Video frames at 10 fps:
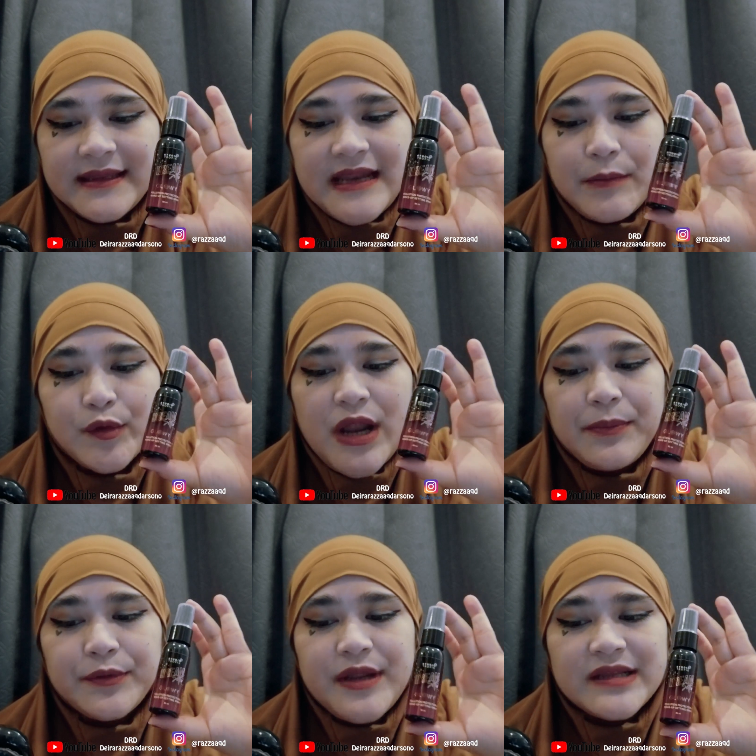dan tidak mudah
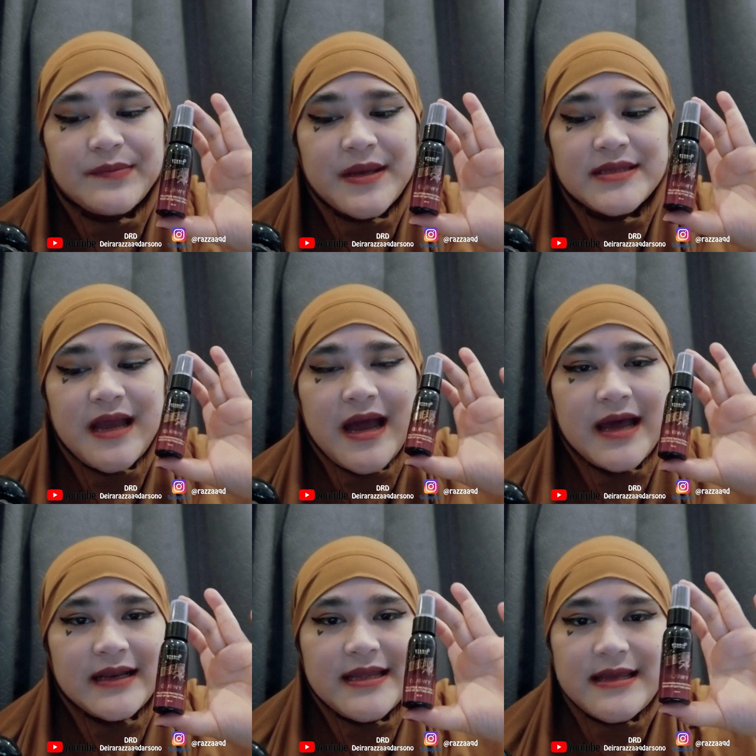pudar sepanjang
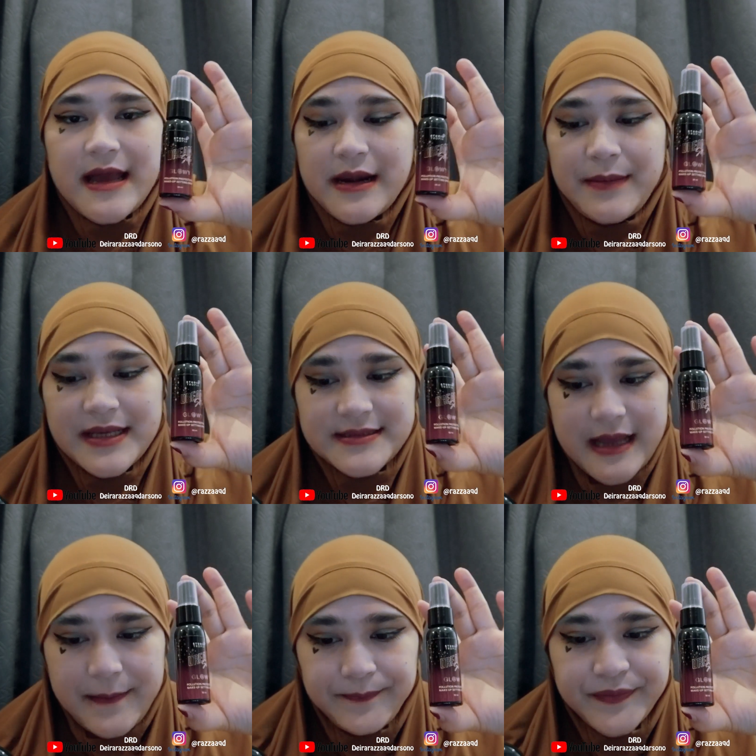hari hingga 16
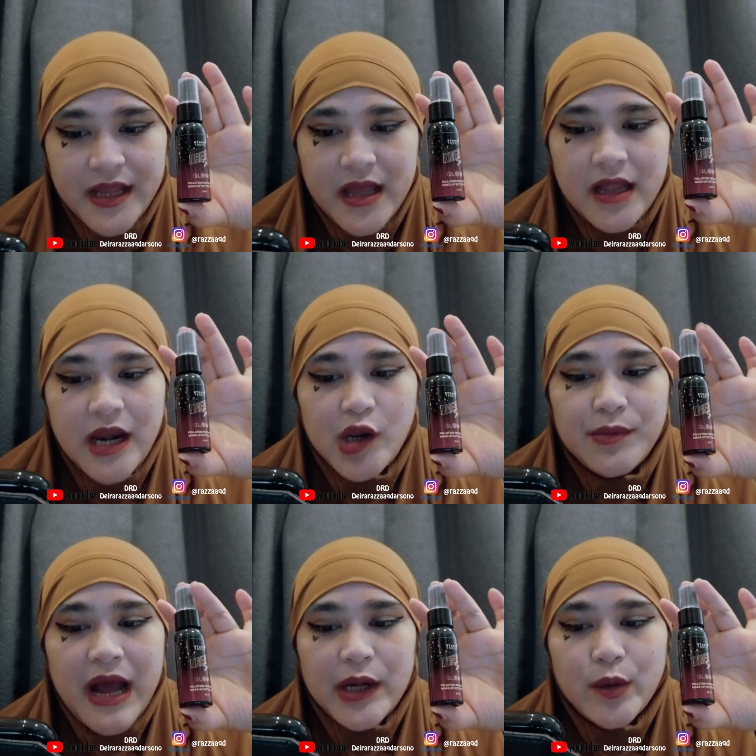jam. Lalu
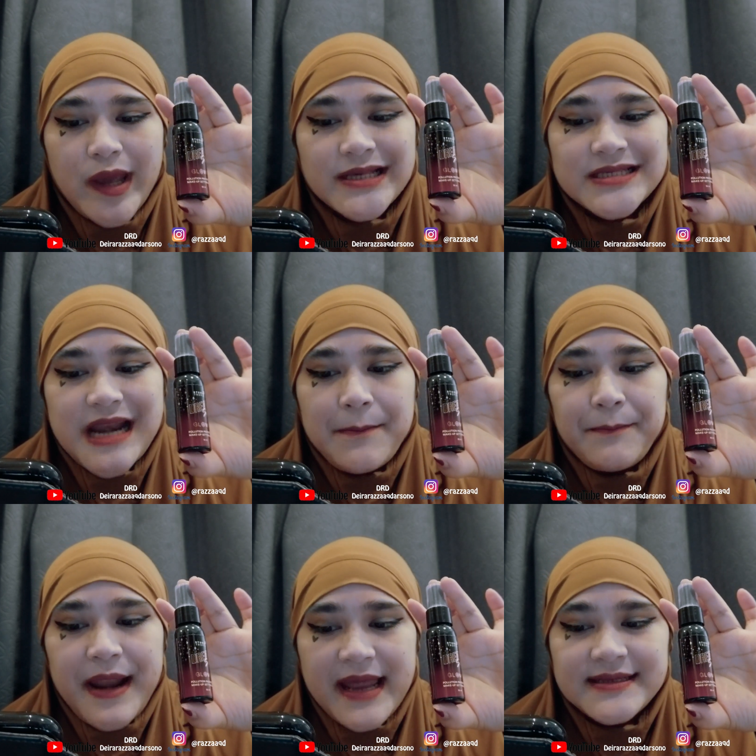mengandung
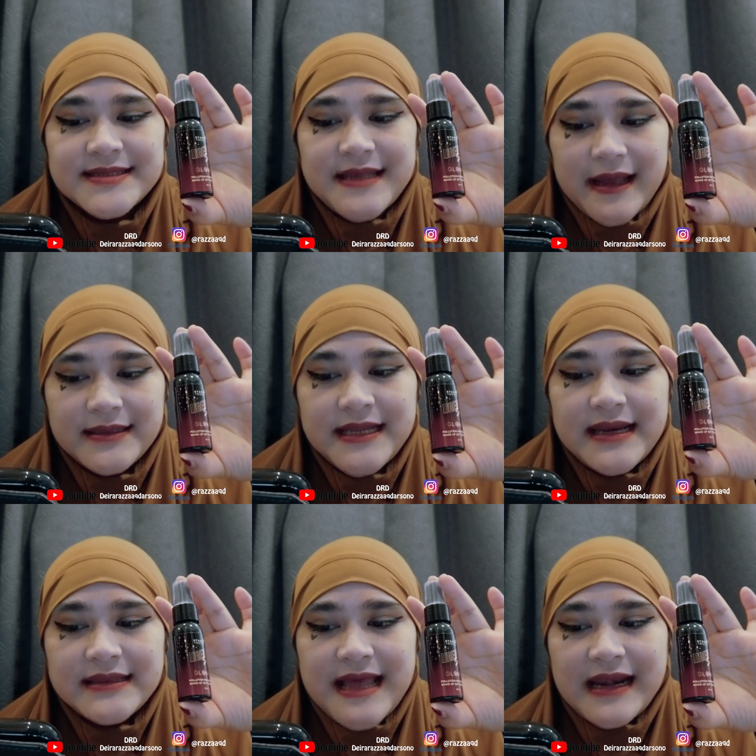ekstrak plant cell
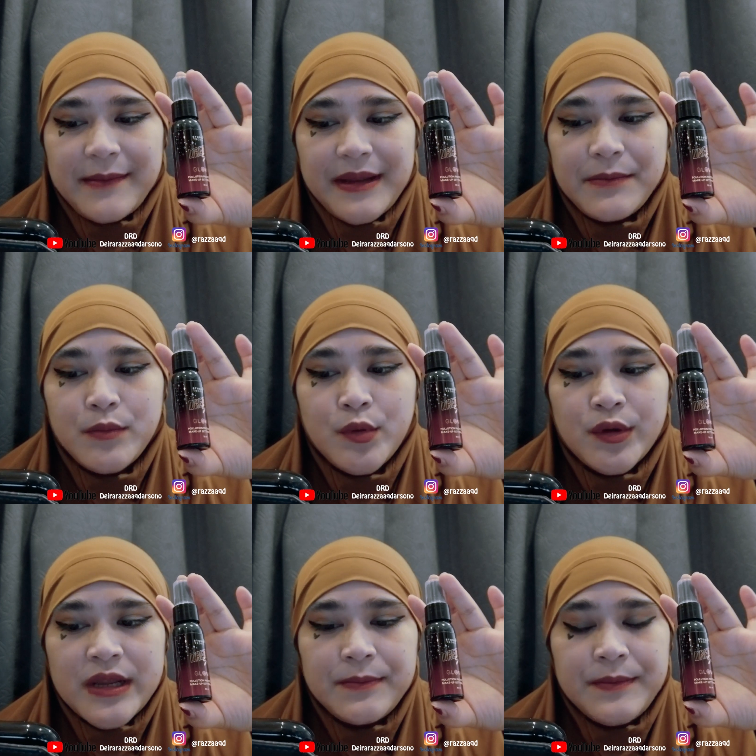dari tanaman
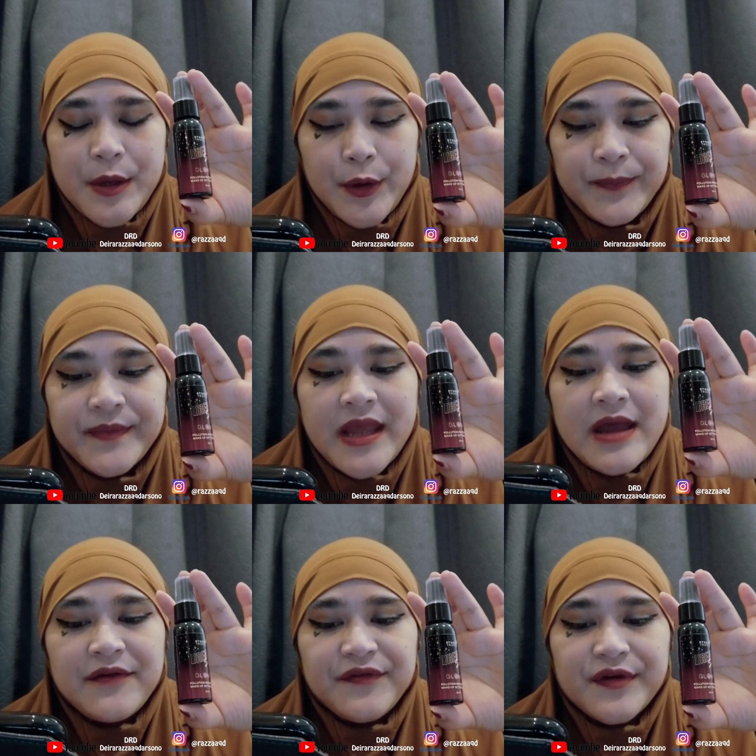Muribium
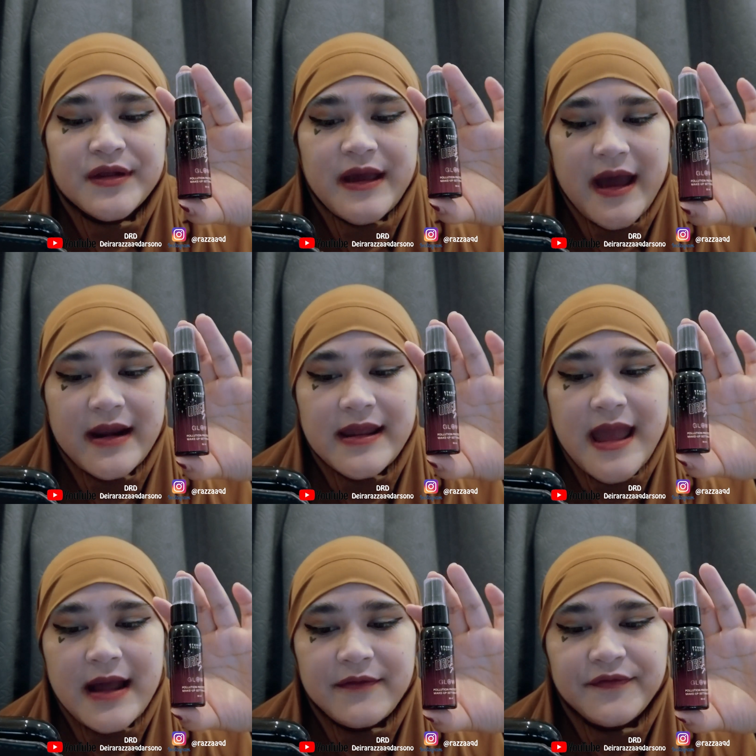vulgar
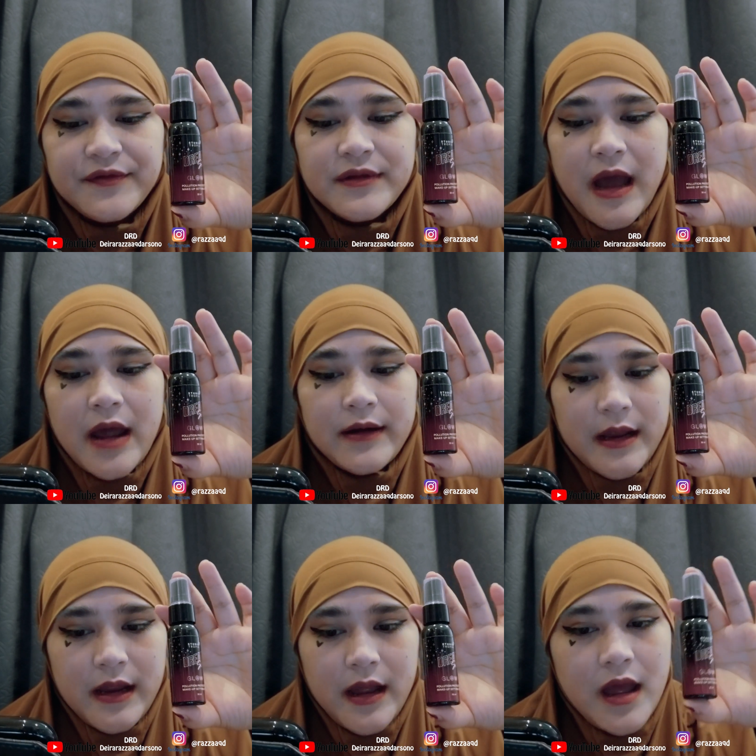yang
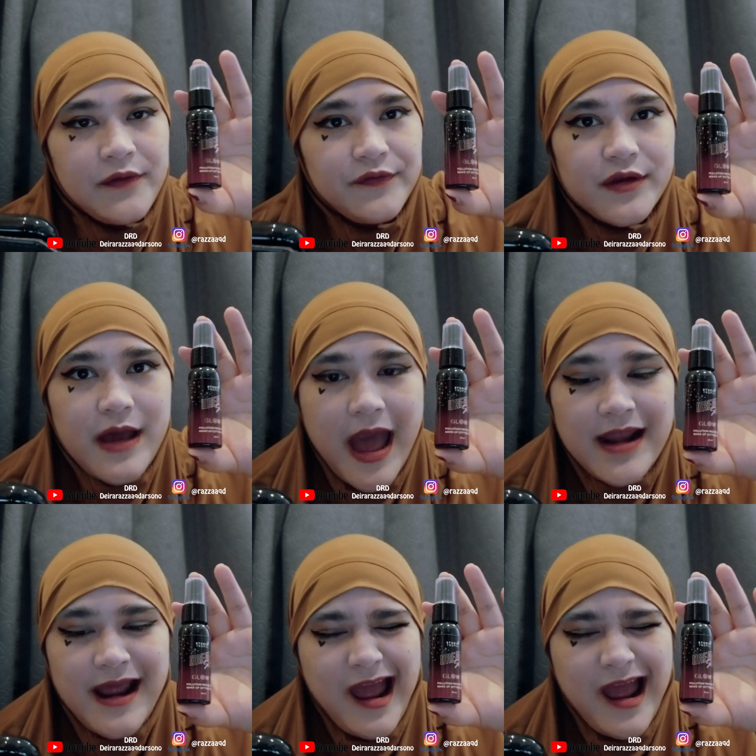vulgare. Ah, vulgar.